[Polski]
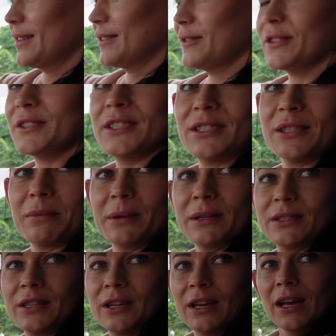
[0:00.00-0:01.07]

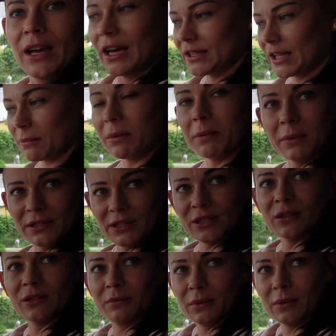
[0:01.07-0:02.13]
25, a tak po
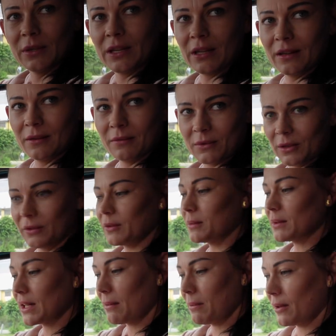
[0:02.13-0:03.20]
50 było, nie? No to w tym
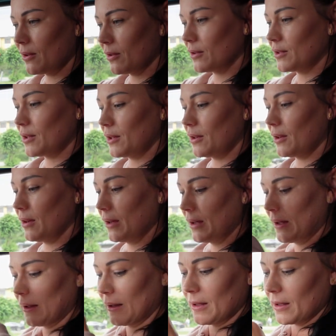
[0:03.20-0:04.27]
sklepie. To dobra cena.
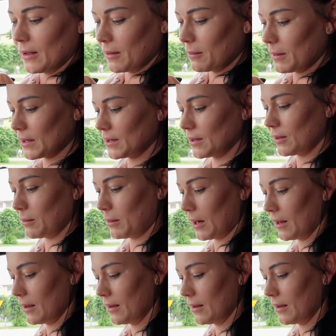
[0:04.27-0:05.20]
Bardzo dobra.